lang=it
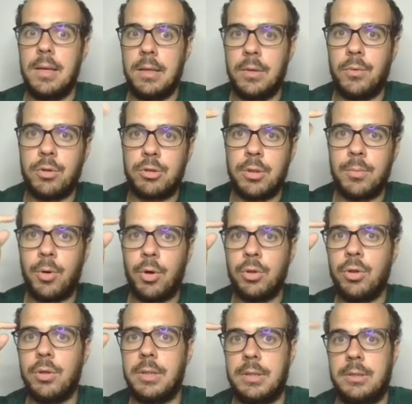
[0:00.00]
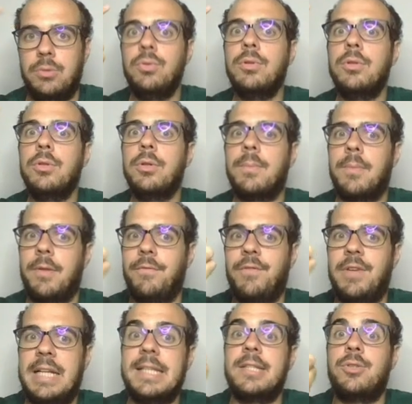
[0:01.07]
In questo modo, innanzitutto,
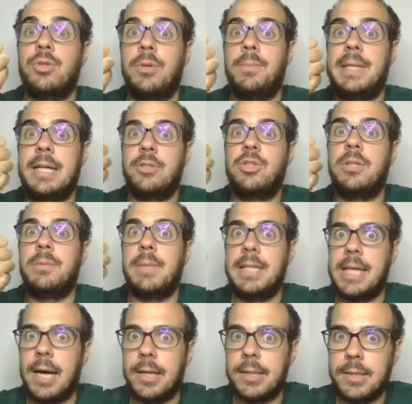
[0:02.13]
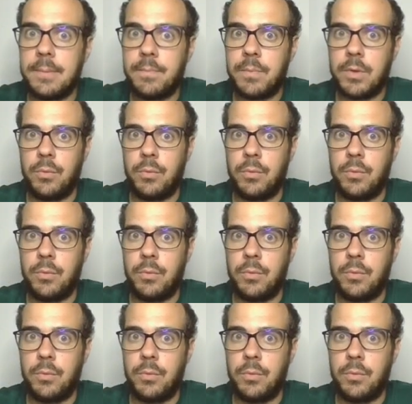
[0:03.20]
vedete sono minacce immediate.